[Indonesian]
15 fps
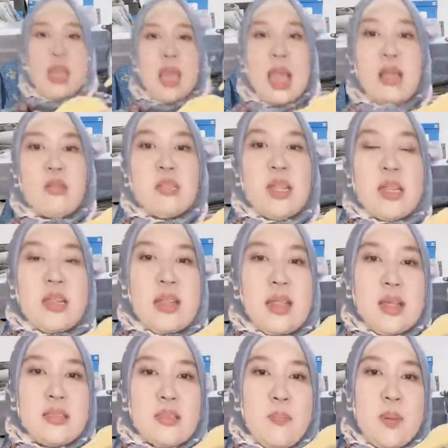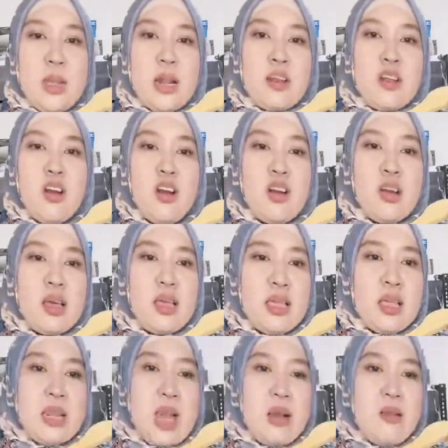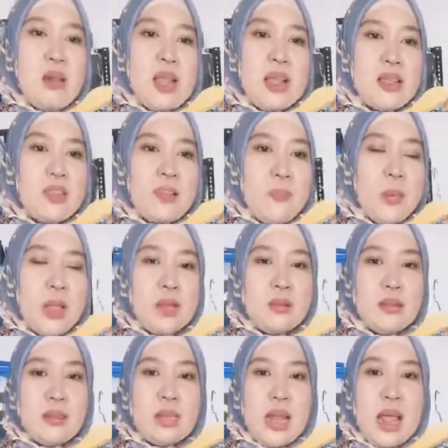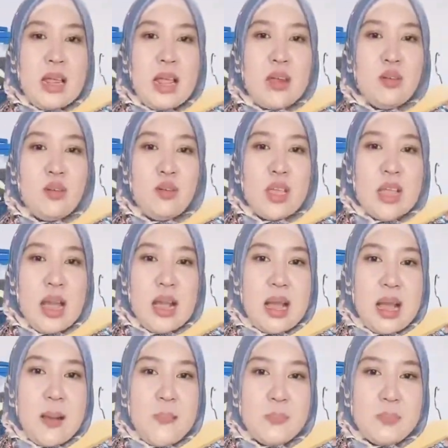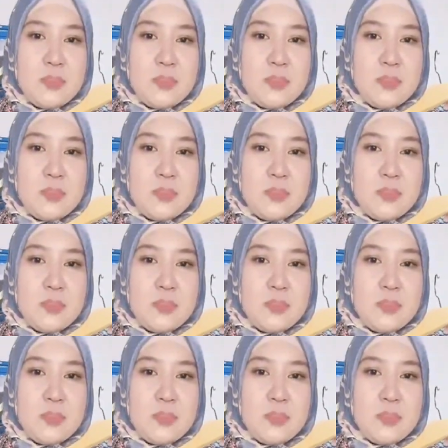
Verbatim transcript: ya aku tadi udah spill rok ini aku lagi spill celana dulu ya kak